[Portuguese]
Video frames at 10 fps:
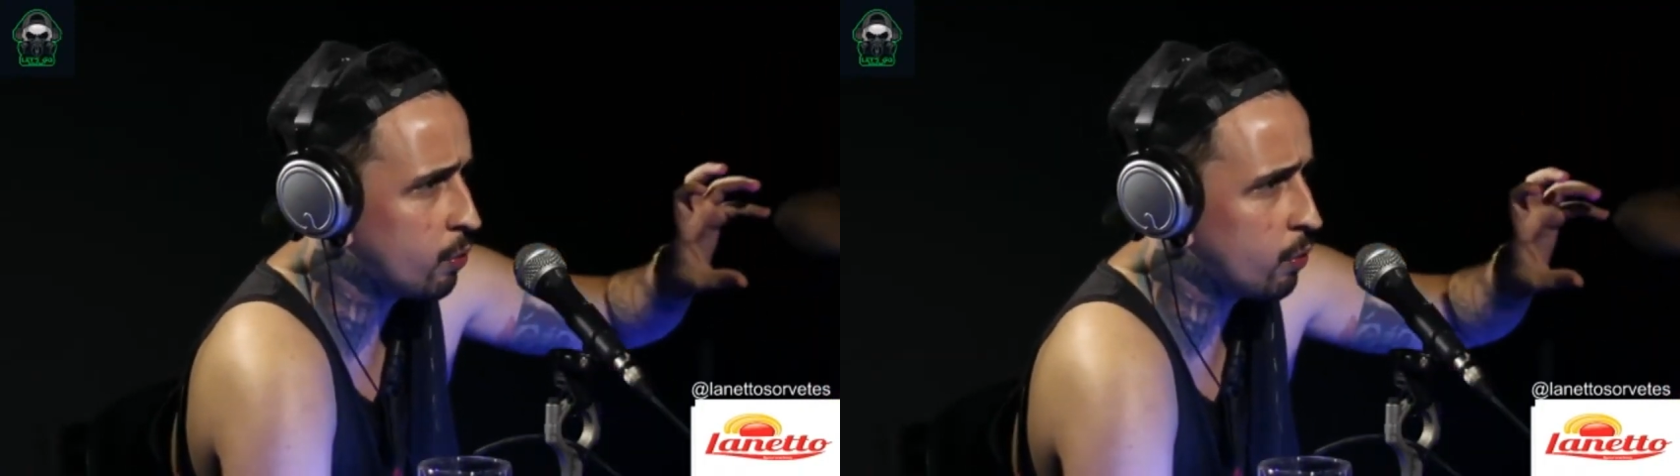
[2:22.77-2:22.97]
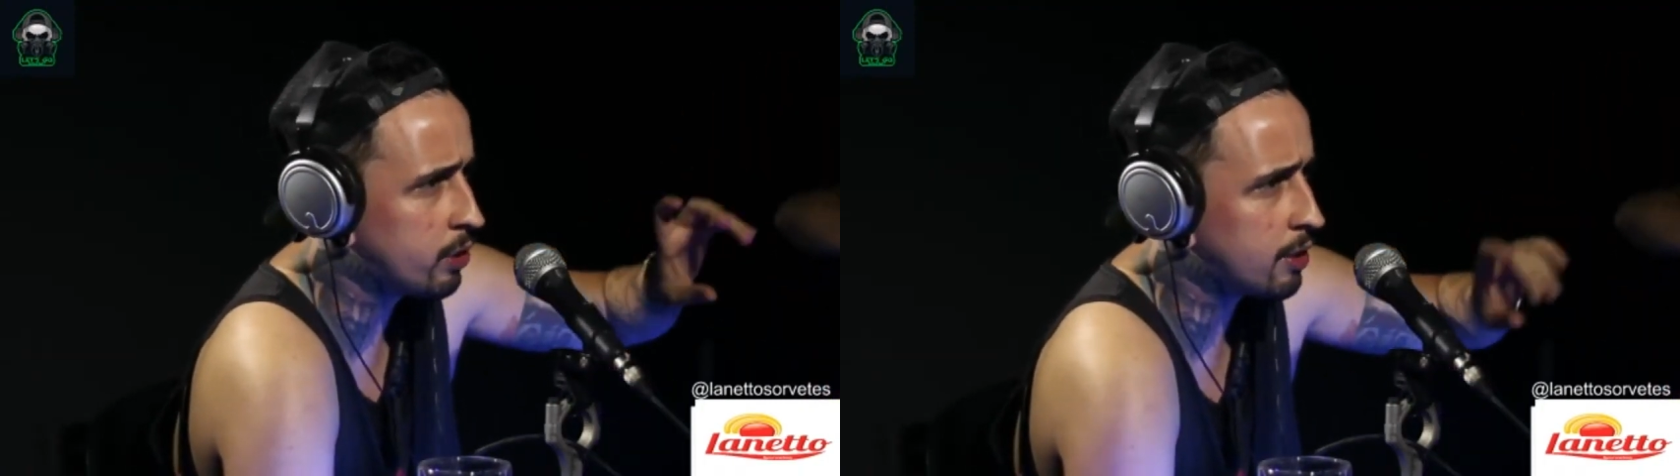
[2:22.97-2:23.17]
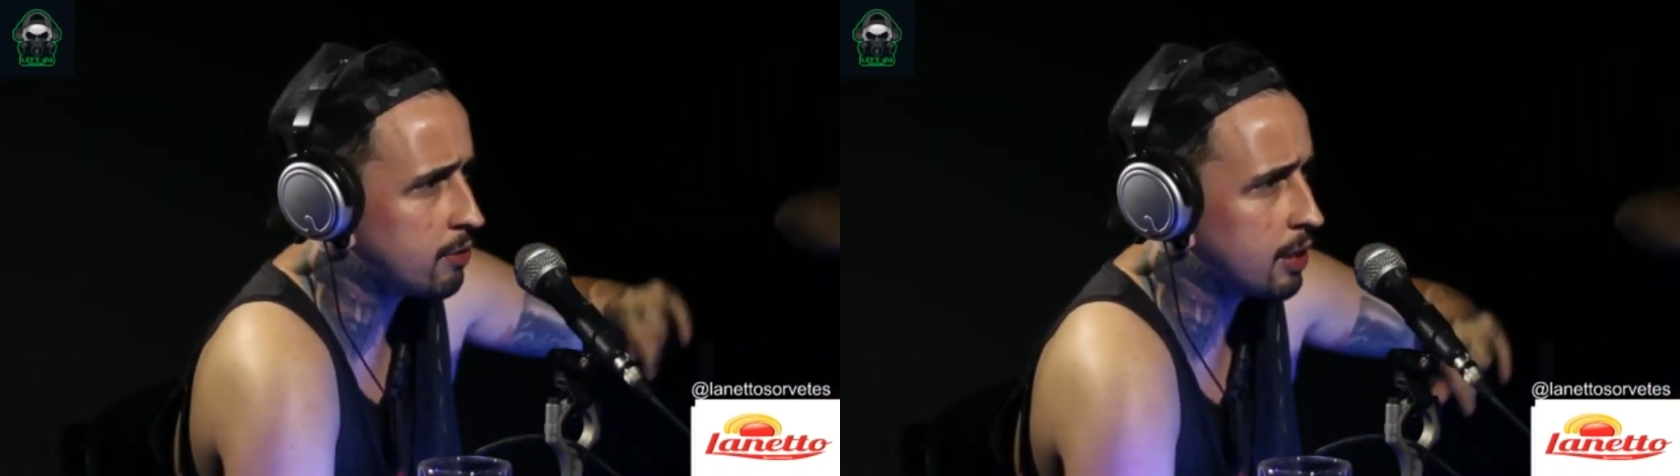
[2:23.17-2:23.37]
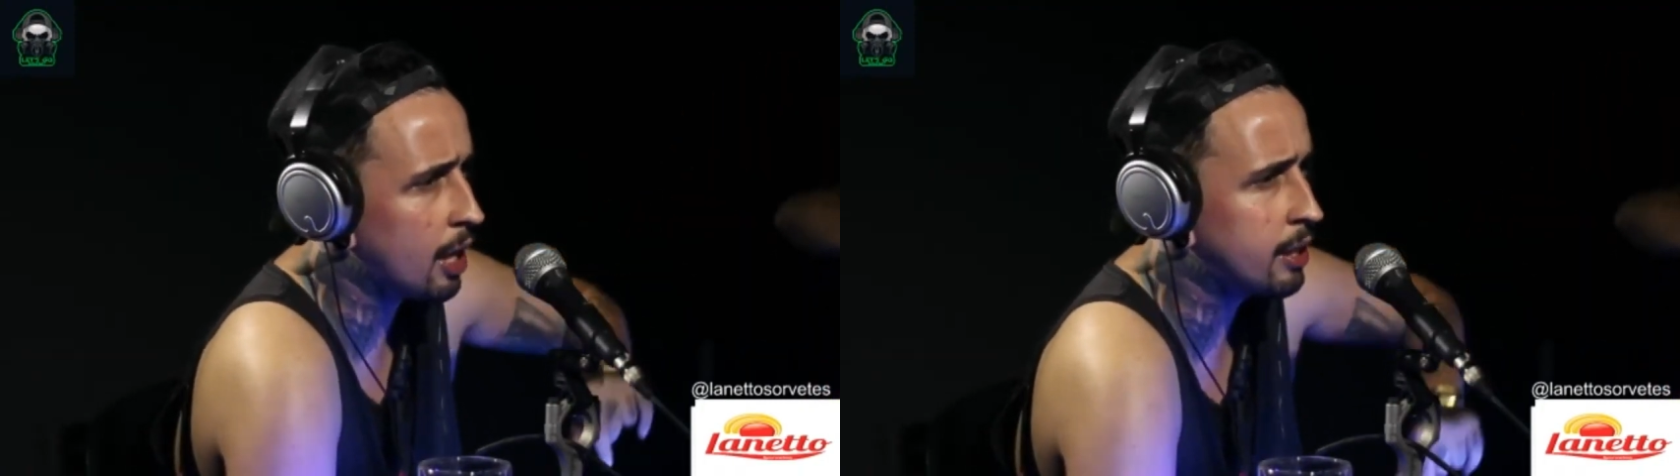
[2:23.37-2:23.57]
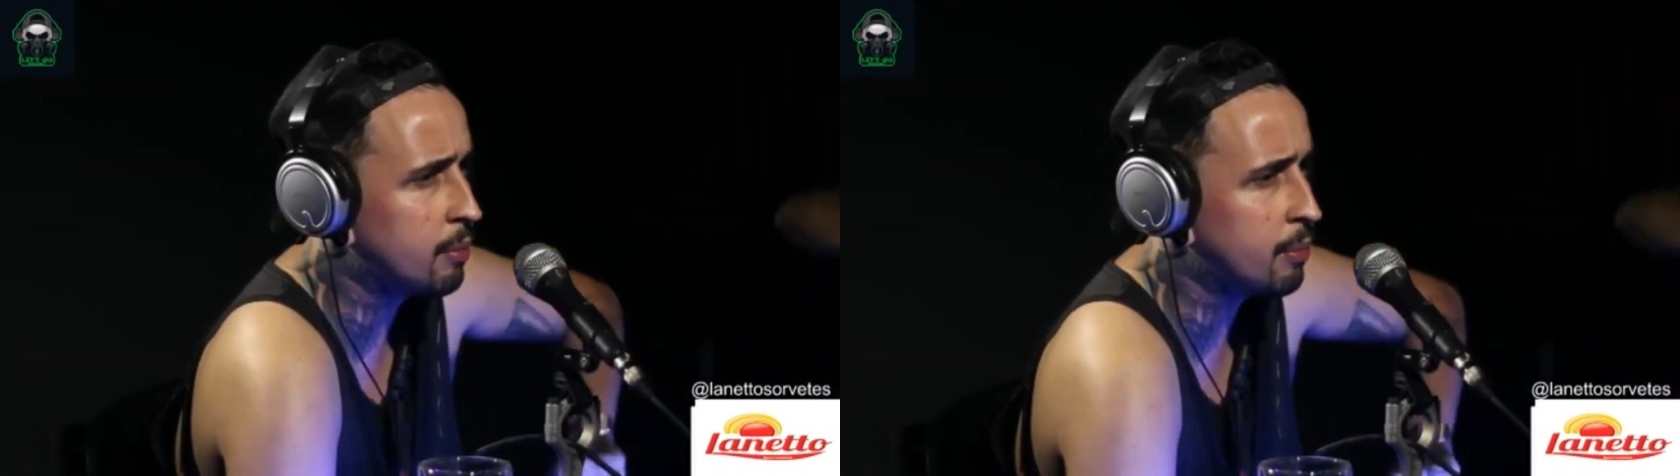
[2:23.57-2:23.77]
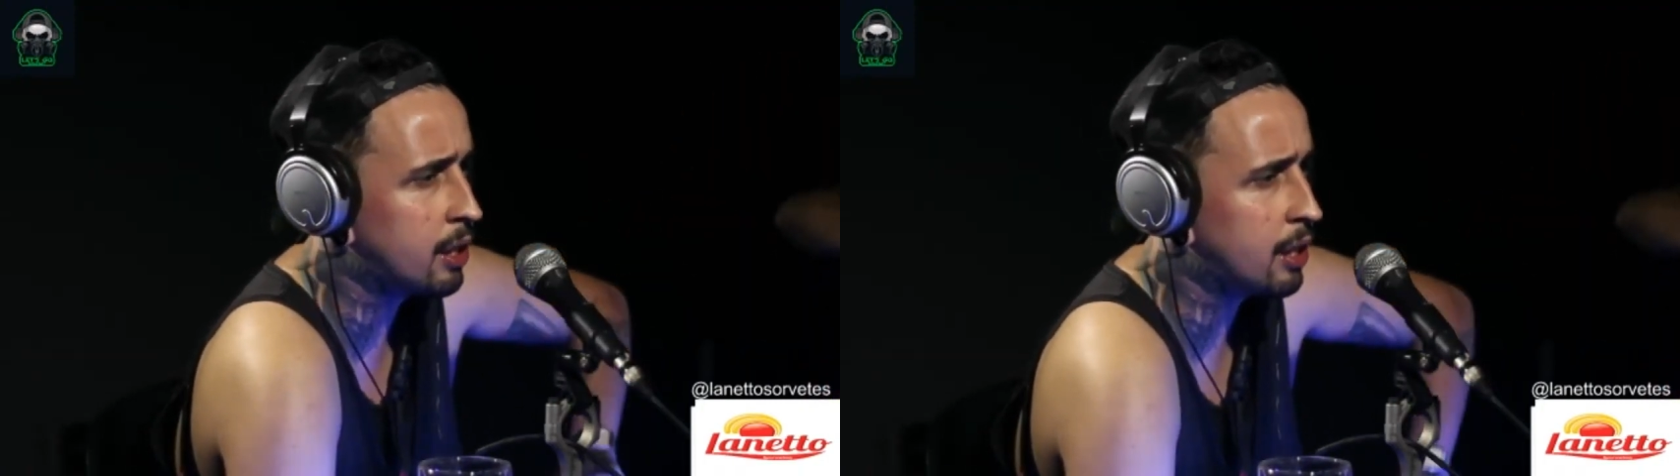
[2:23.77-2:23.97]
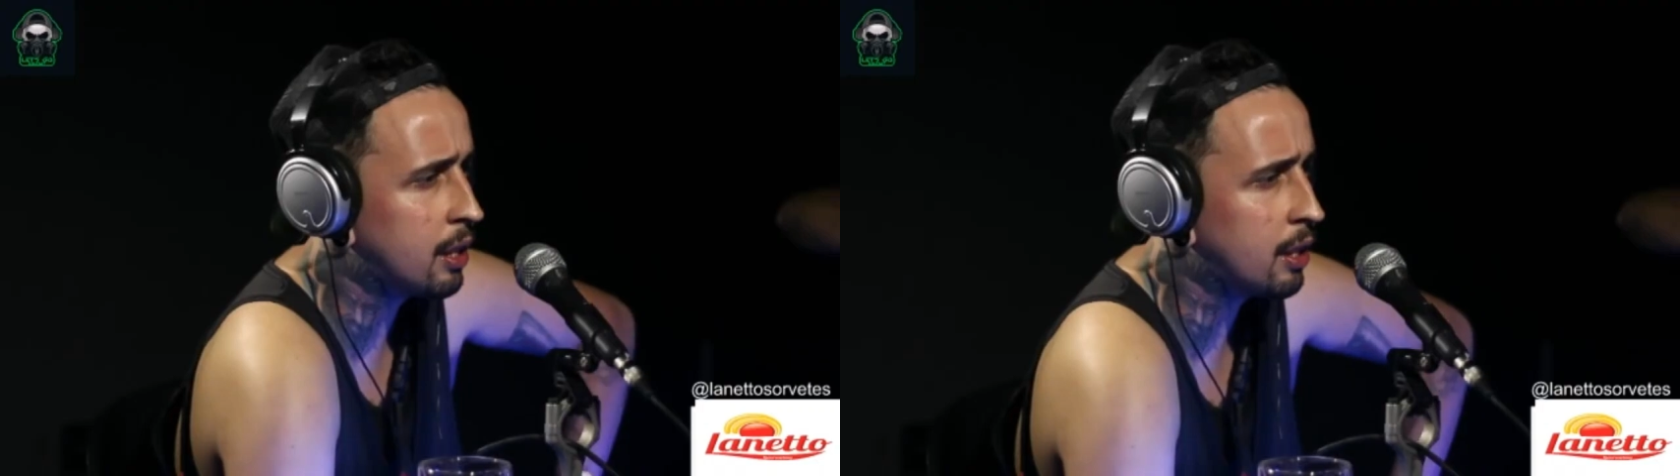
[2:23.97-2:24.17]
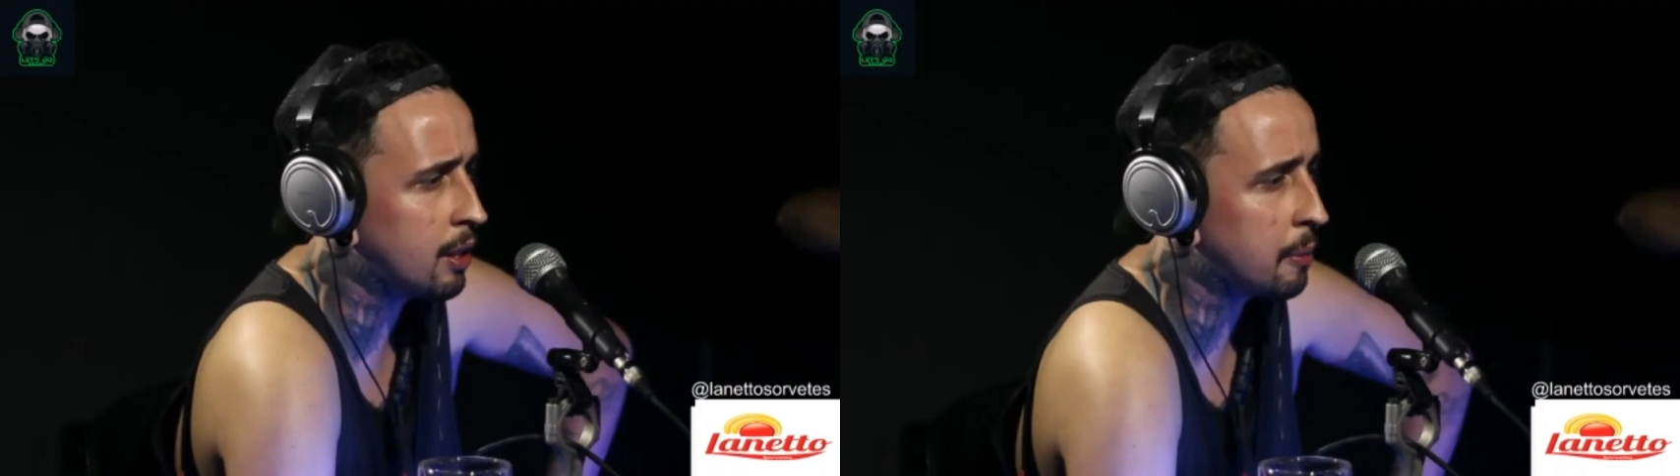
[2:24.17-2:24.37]
o contexto da rima
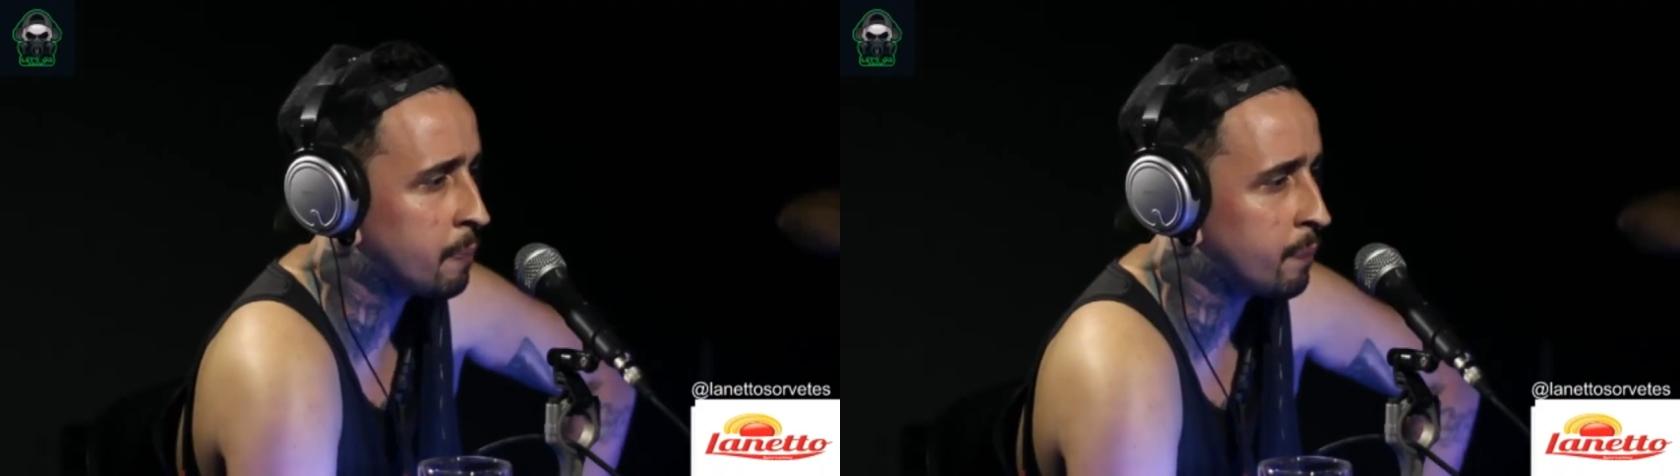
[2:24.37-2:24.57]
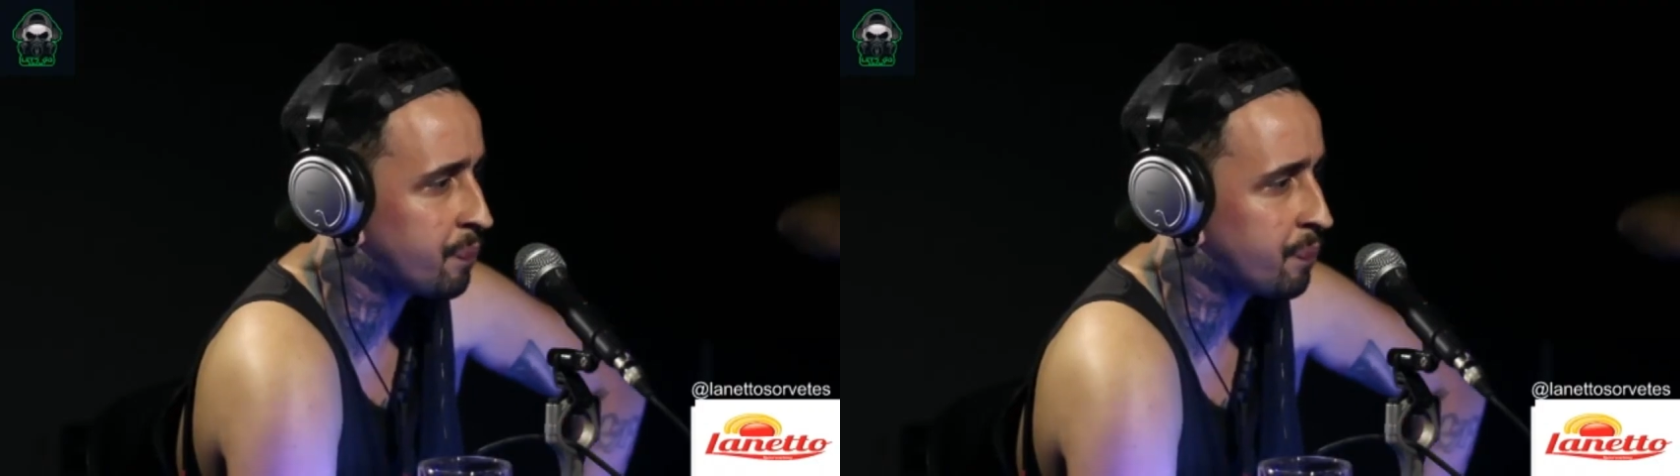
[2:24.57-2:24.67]
que